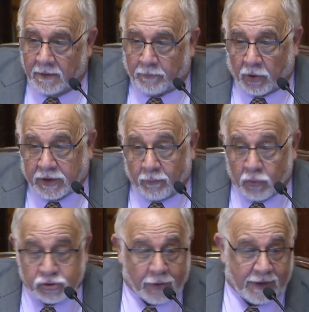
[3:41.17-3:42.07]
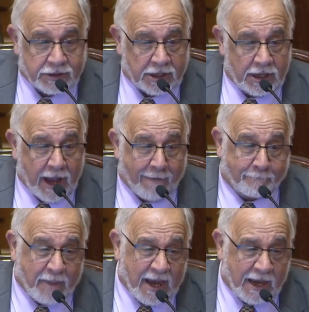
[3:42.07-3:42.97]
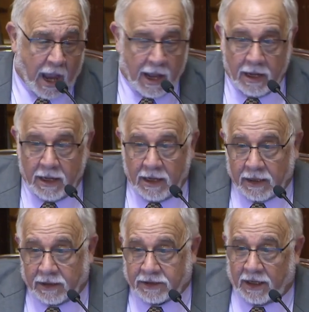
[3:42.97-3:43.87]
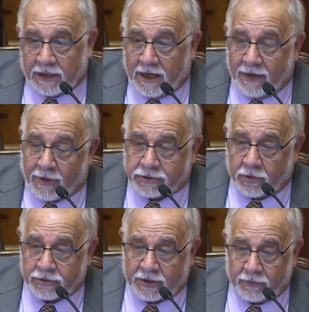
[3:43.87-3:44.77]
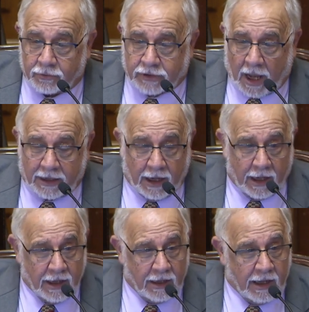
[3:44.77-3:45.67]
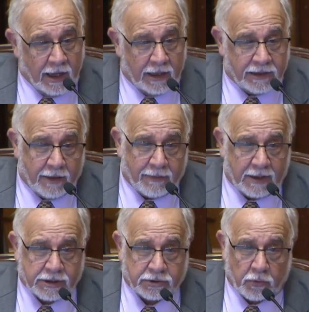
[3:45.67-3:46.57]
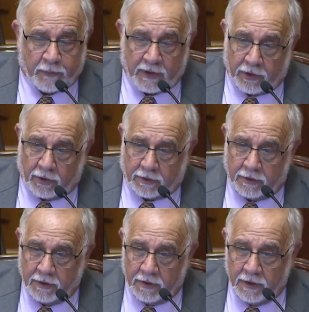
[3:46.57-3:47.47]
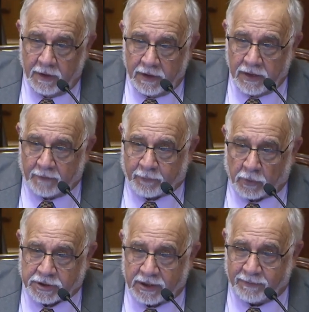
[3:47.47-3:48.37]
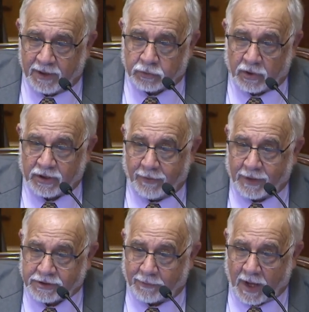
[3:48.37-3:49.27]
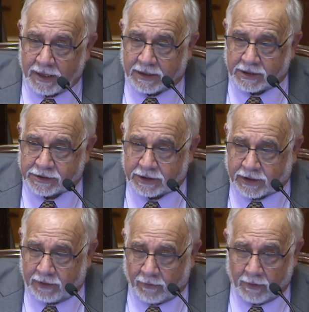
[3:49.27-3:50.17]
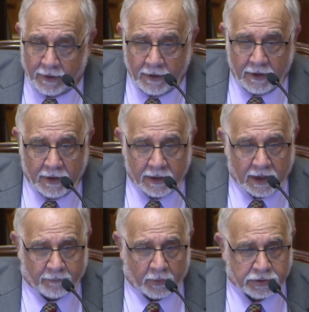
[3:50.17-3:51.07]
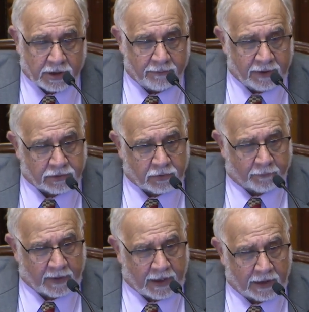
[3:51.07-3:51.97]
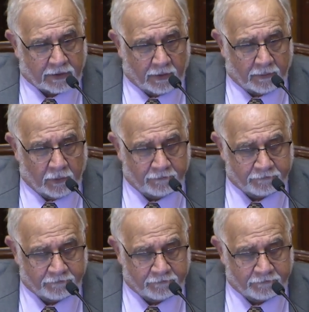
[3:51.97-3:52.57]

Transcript: porque muchas veces la pena que tiene la evasión tributaria es diez veces superior y el procedimiento es diez veces más inquisitivo que el procedimiento penal común.